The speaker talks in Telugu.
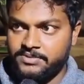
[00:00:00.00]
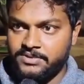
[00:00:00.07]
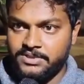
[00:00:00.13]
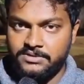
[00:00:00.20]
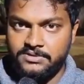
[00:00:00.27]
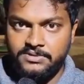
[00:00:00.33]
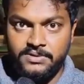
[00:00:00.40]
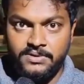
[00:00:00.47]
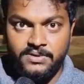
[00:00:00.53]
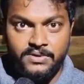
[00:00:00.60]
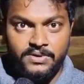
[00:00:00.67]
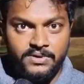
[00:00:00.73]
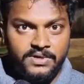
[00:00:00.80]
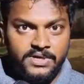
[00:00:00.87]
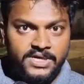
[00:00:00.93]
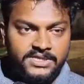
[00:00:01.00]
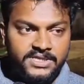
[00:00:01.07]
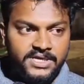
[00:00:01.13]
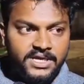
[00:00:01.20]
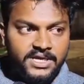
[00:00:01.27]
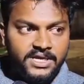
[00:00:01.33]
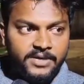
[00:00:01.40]
చెప్తున్నారు
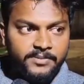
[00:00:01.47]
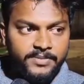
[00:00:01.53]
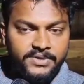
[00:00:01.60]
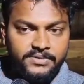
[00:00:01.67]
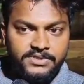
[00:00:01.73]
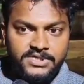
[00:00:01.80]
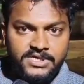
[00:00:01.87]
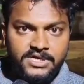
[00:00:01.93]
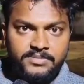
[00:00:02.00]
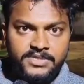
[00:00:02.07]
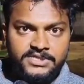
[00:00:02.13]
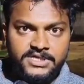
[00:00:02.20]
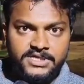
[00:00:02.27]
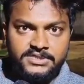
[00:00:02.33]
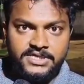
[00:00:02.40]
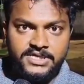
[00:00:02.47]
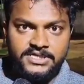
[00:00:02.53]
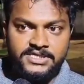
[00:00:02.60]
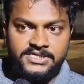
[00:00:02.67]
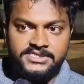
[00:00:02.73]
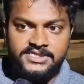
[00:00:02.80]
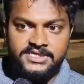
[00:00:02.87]
అయితే ఆ ఎంటీ ఓచర్ల మీద సైన్
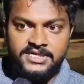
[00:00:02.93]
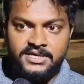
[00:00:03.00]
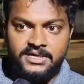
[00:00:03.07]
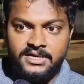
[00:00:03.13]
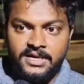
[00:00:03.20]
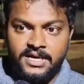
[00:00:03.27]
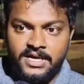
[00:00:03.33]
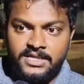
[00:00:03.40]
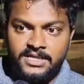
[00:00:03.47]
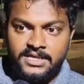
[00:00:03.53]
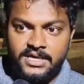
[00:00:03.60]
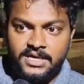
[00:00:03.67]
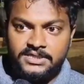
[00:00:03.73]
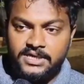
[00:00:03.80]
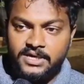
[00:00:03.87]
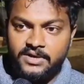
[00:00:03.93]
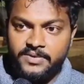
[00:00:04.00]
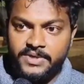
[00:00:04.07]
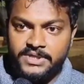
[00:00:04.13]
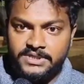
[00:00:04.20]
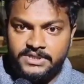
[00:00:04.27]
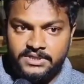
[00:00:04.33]
చేస్తే అది అసలు ఆ
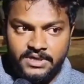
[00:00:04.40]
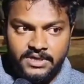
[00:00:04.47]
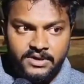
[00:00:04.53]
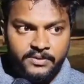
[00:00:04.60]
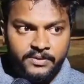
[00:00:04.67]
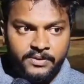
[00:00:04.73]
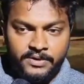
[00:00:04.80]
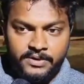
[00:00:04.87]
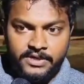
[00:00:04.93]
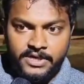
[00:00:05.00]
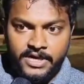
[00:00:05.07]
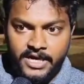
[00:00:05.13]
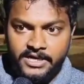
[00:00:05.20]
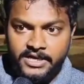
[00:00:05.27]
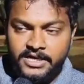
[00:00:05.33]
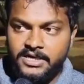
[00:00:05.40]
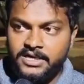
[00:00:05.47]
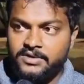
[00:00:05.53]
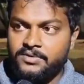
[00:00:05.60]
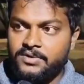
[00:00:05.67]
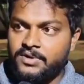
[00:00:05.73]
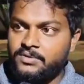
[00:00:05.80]
వ్యక్తి క్యాండిడేట్
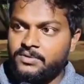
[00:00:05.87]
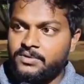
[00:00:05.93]
లేకుండా